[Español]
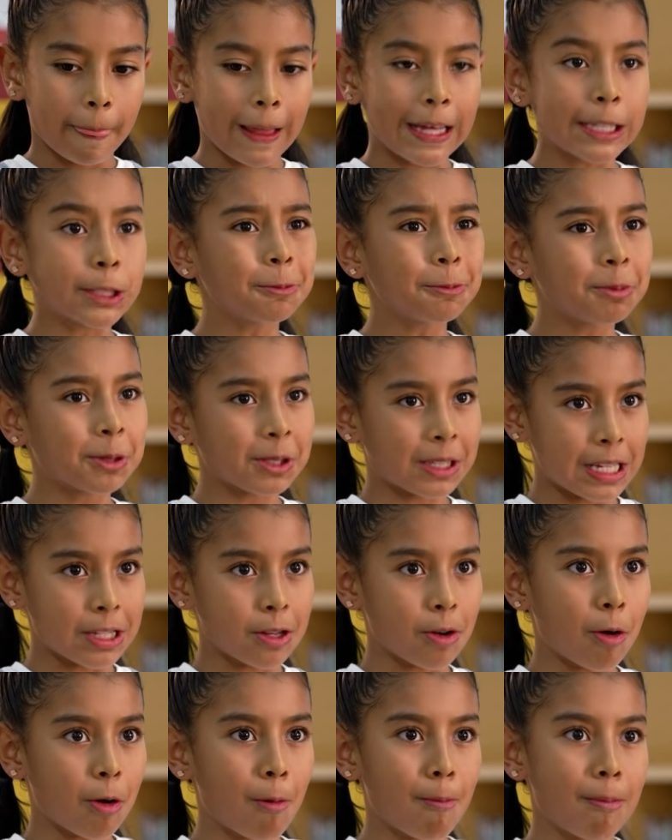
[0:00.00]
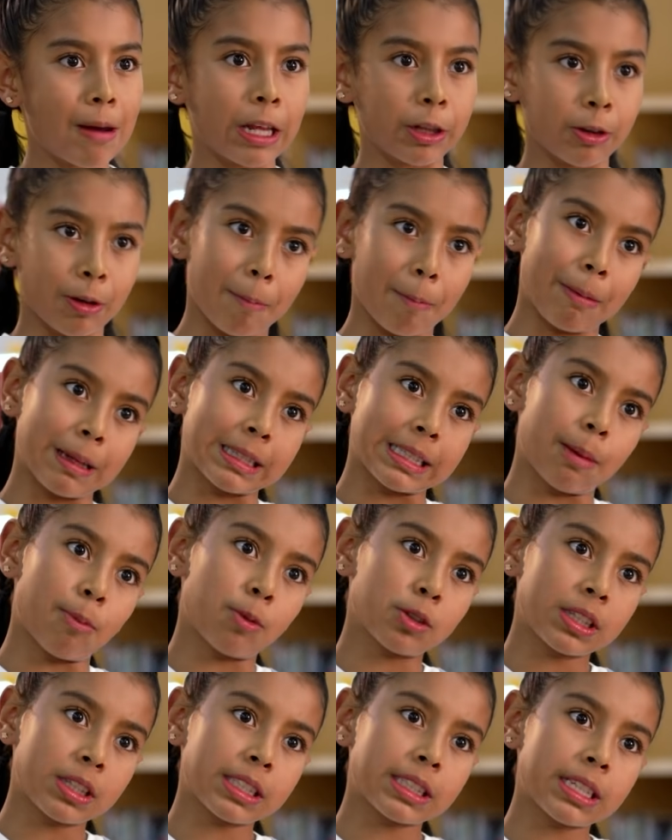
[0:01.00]
Es un proceso completo.
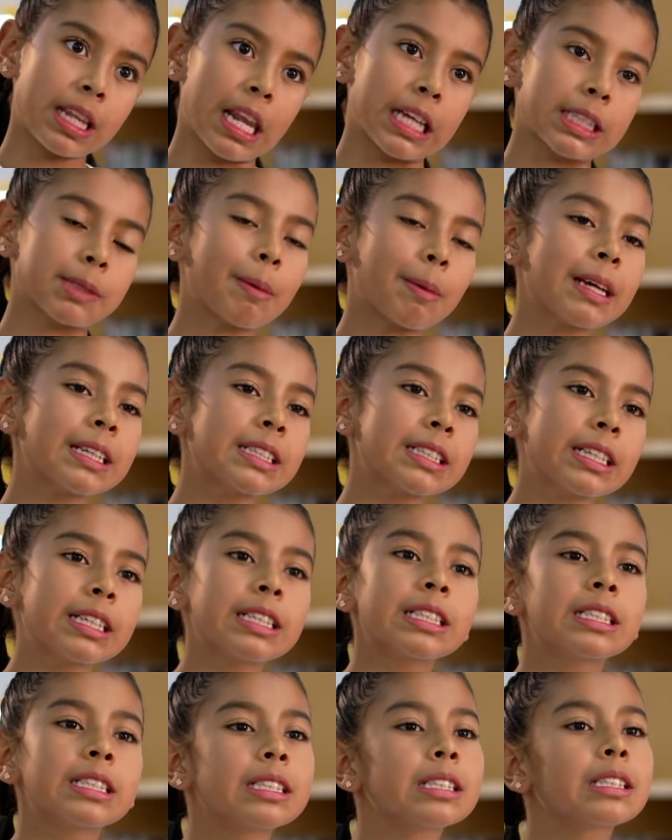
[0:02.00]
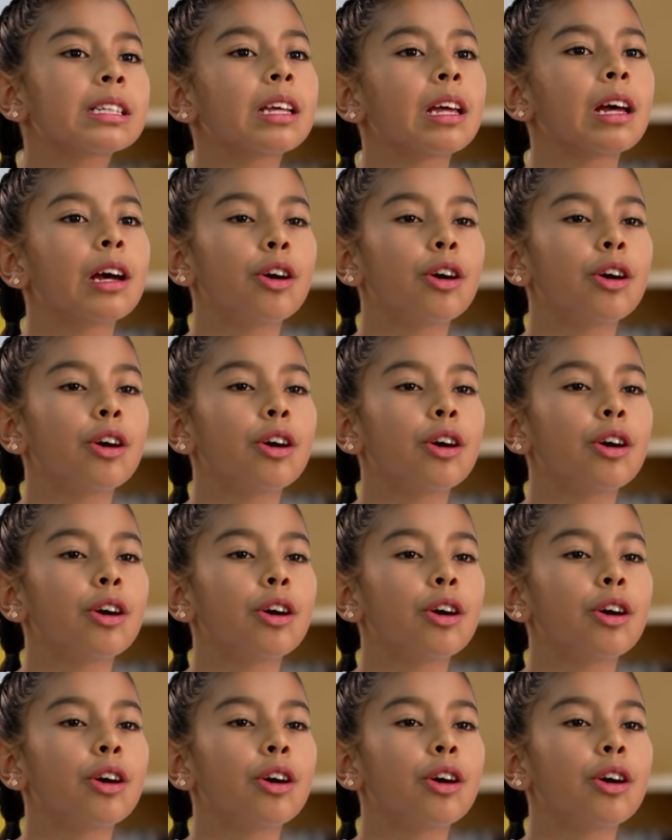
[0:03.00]
Empezamos desde las bases,